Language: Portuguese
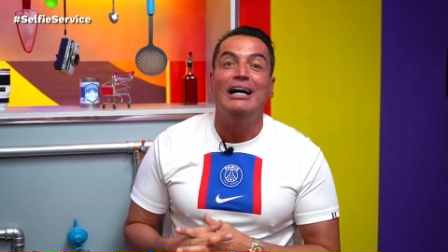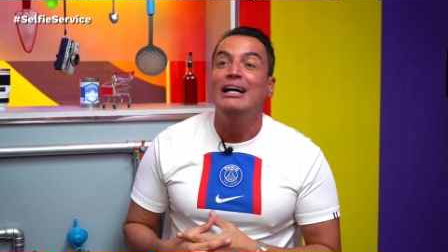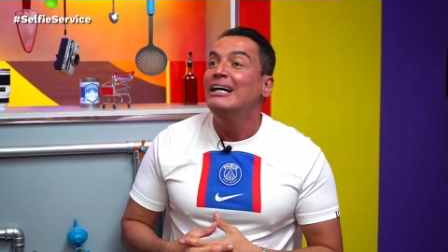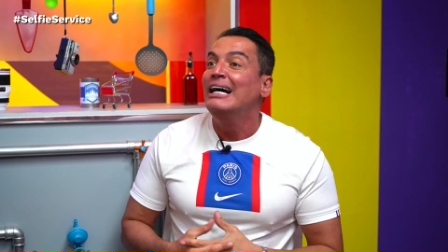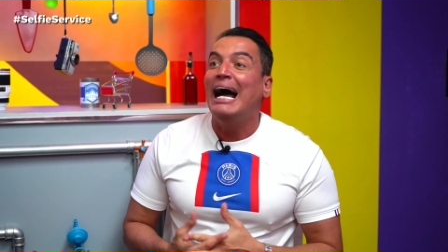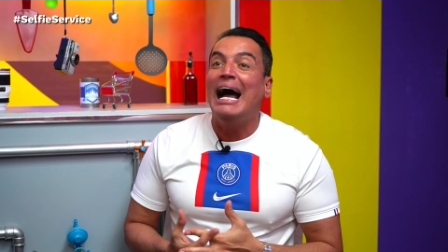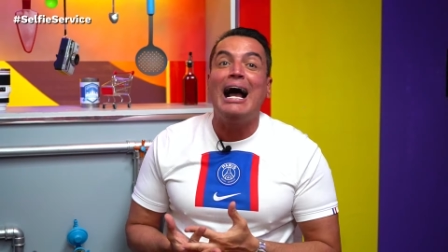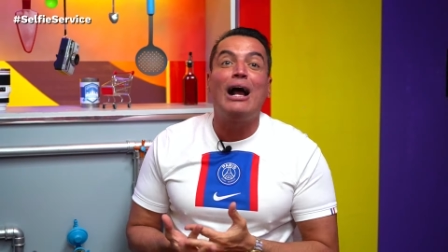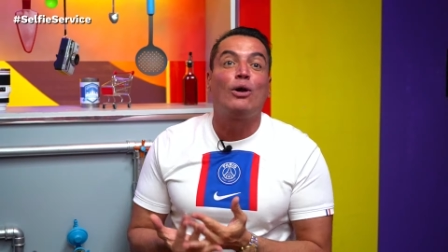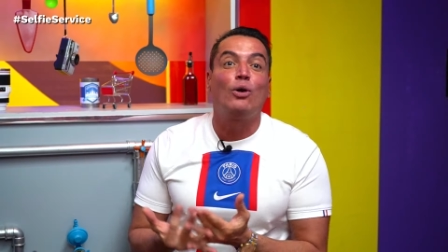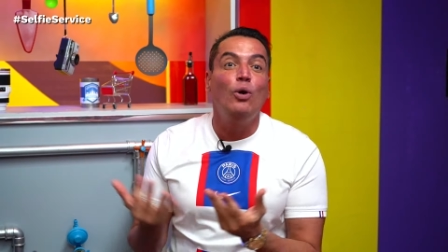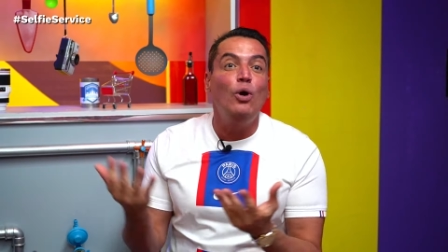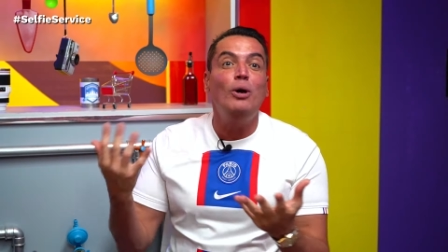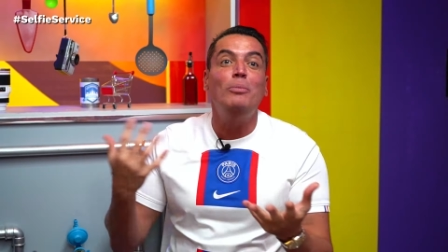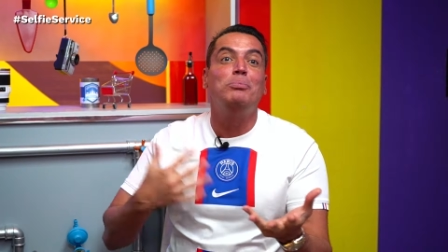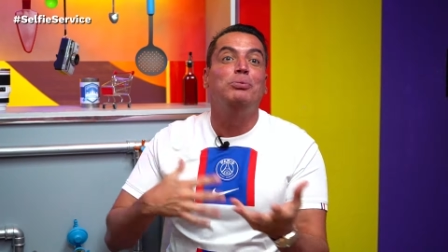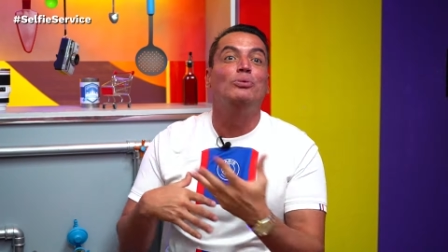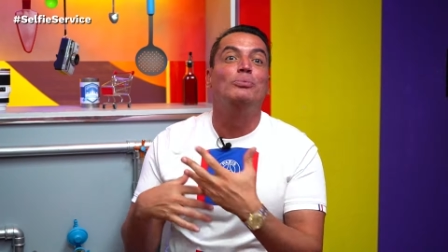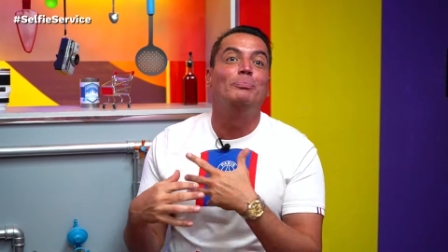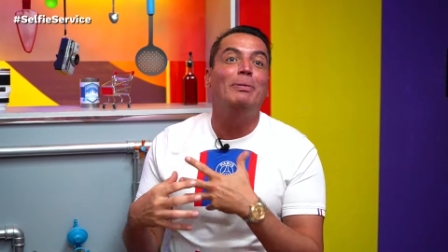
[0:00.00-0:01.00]
A
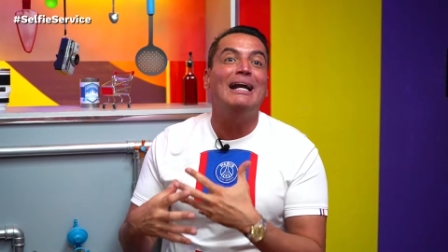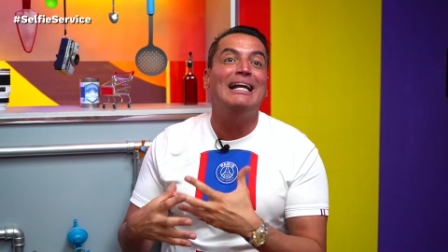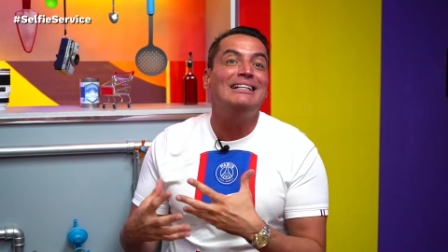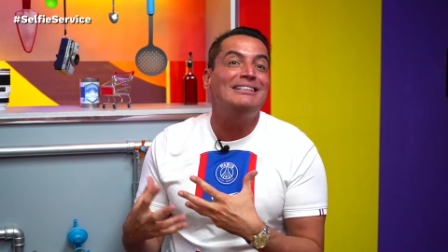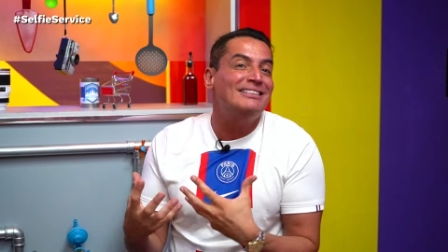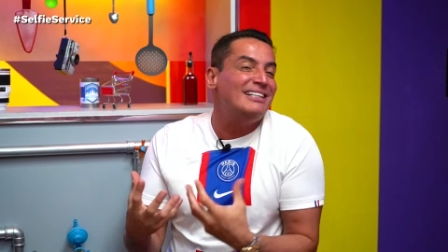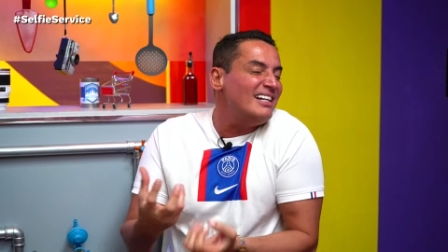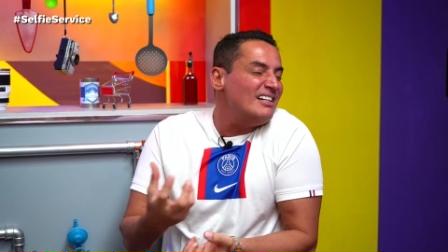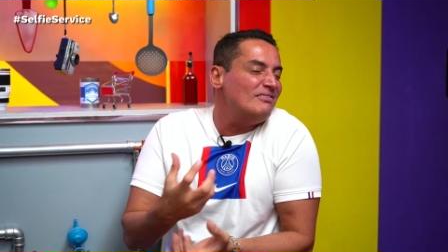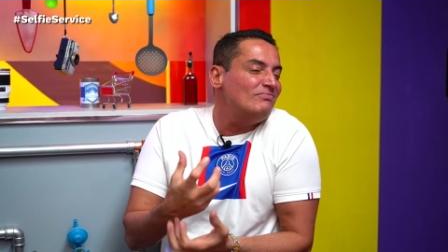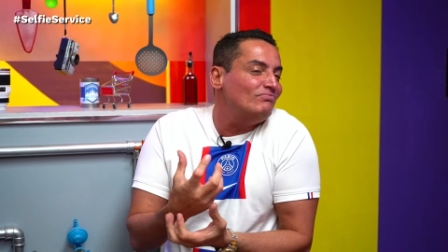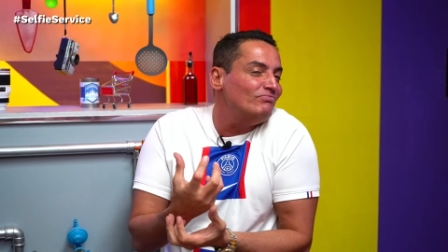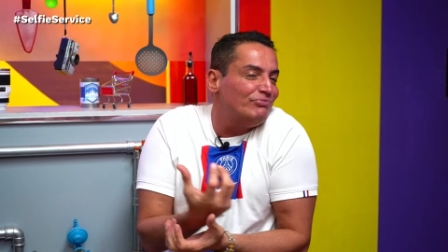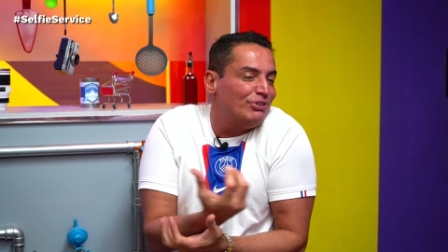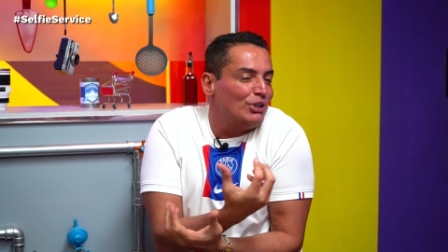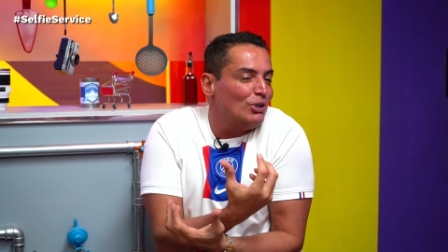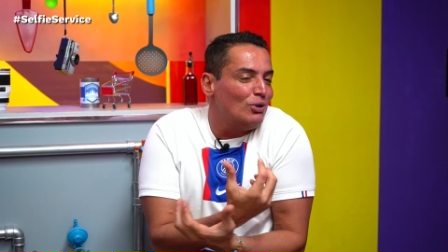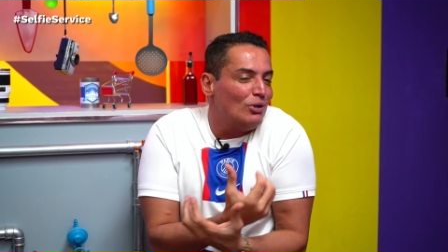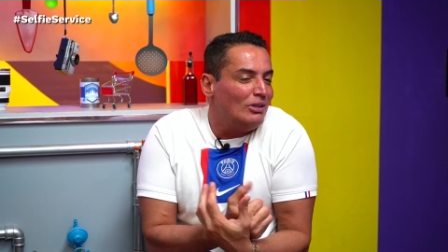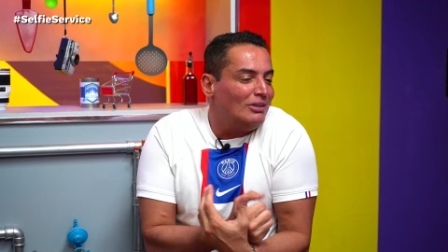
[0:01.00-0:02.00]
Globo parece que
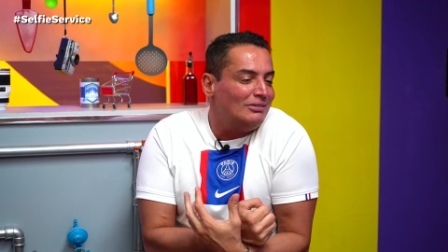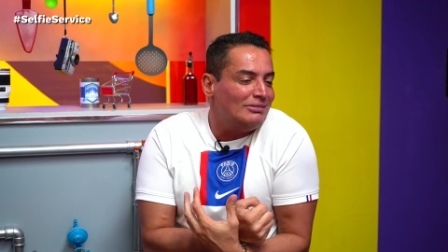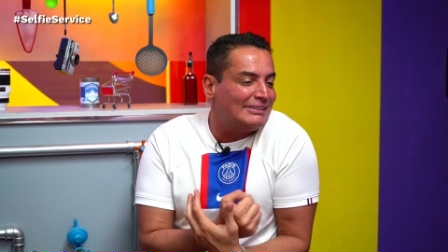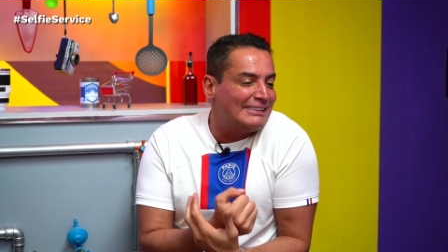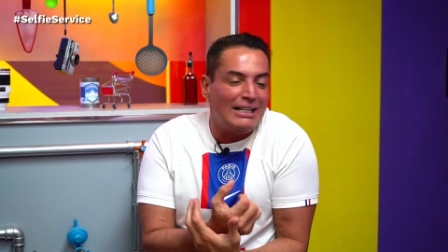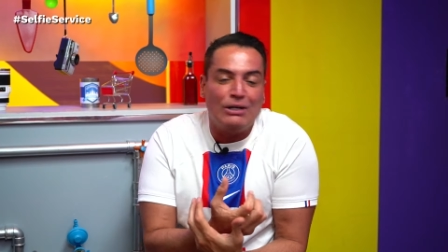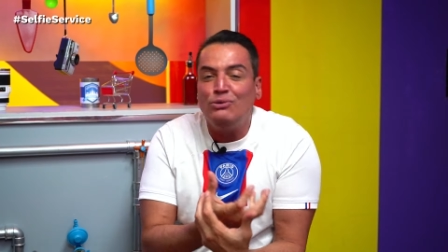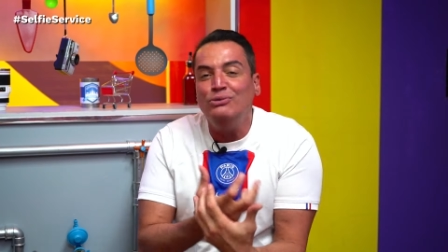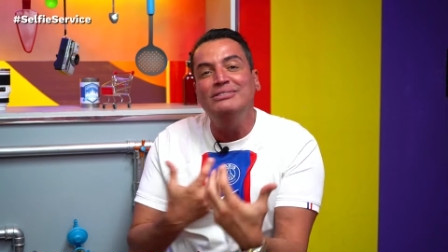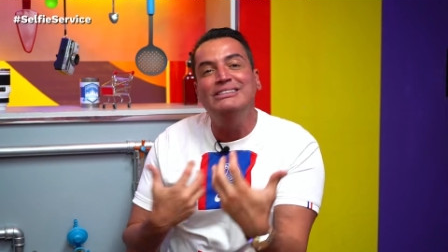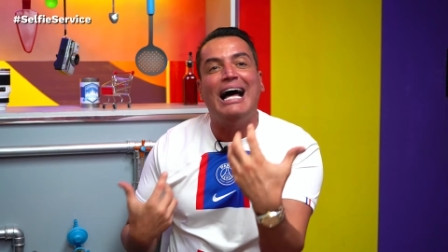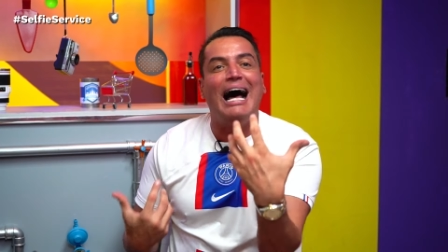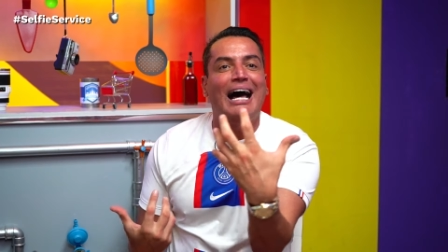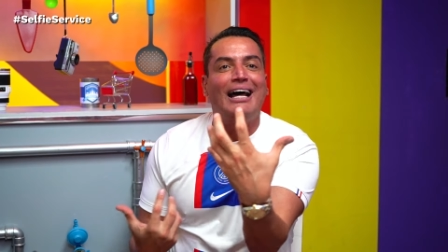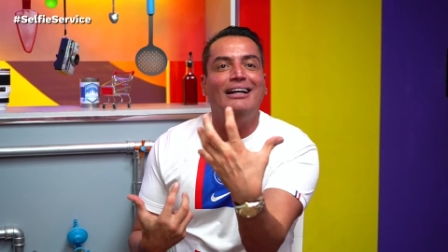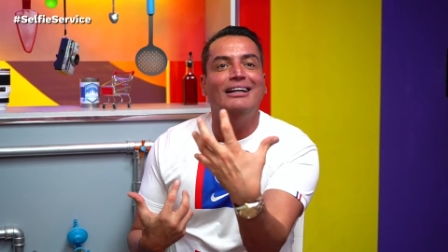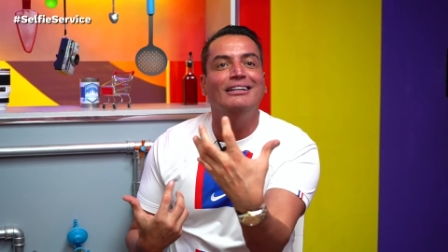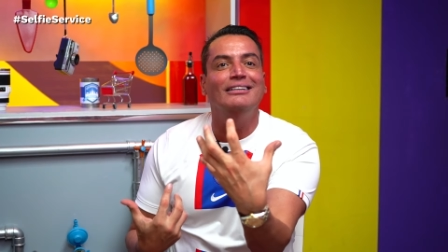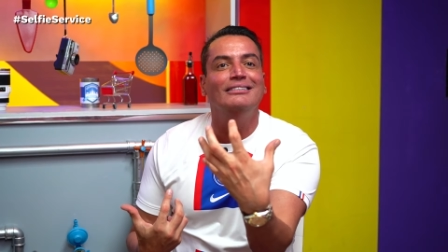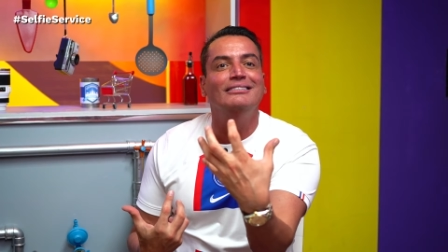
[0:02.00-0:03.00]
virou
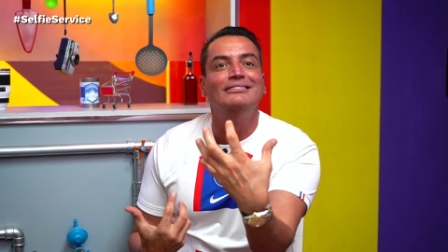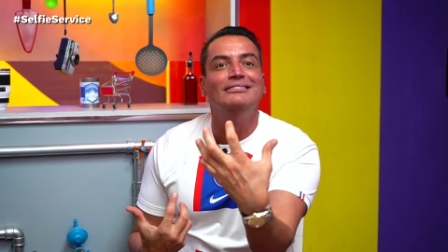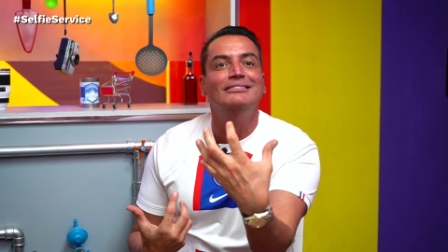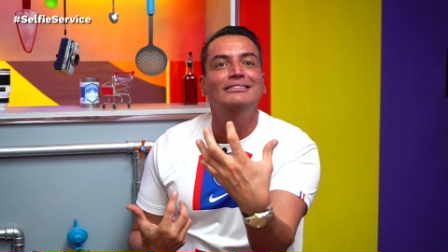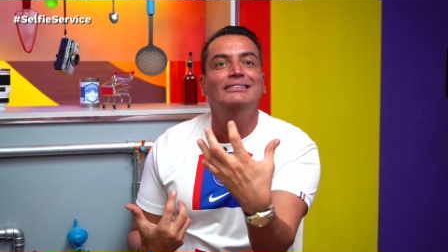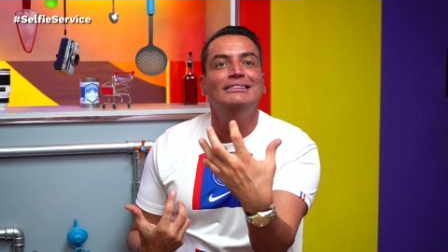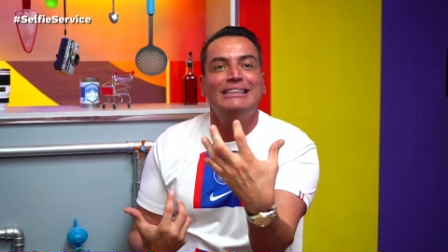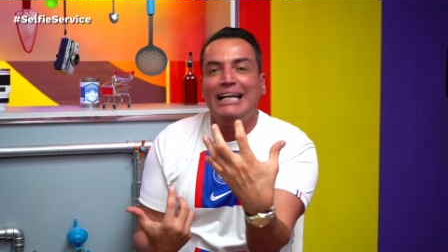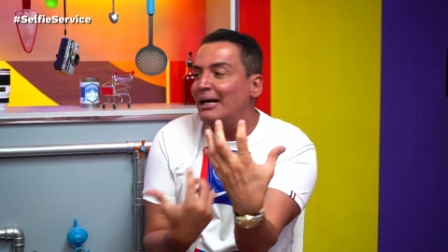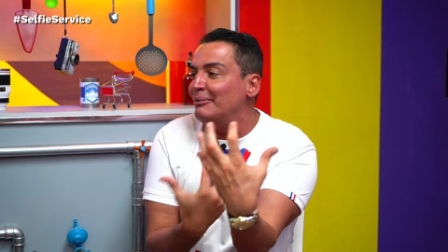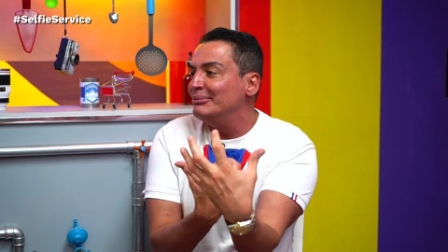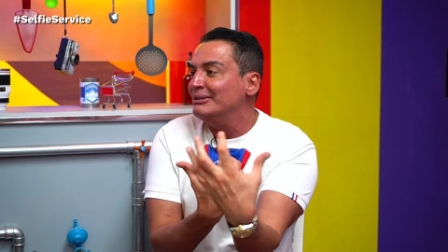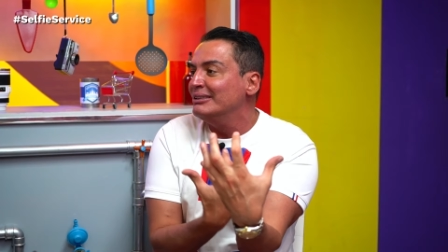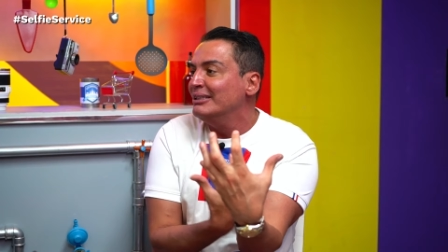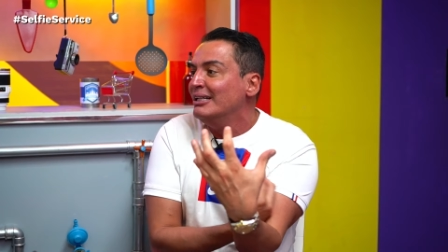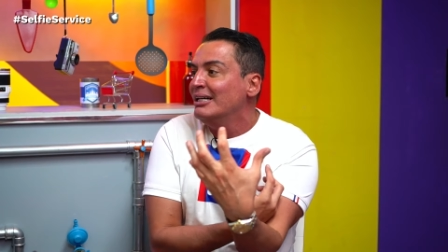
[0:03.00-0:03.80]
secundária, sabe?